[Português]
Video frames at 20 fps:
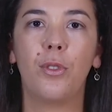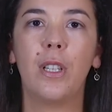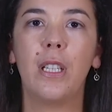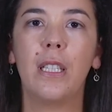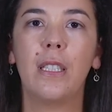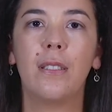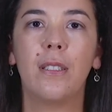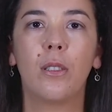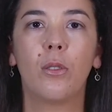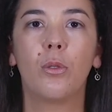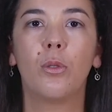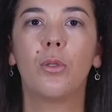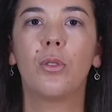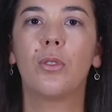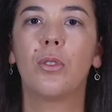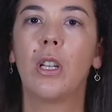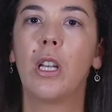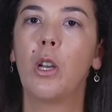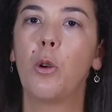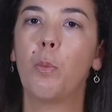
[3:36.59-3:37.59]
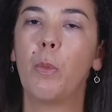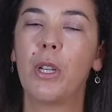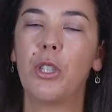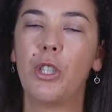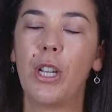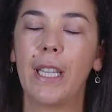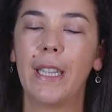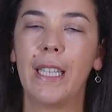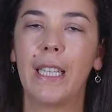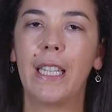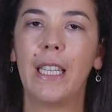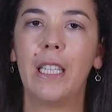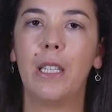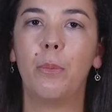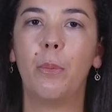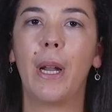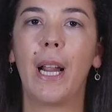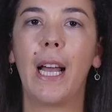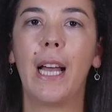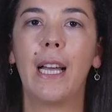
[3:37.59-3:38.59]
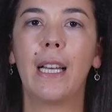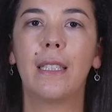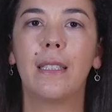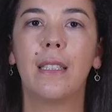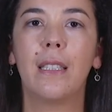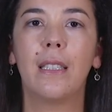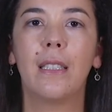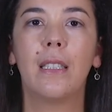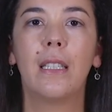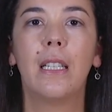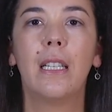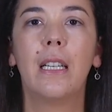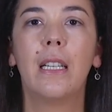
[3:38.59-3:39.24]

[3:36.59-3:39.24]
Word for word: físicos, uma dieta equilibrada,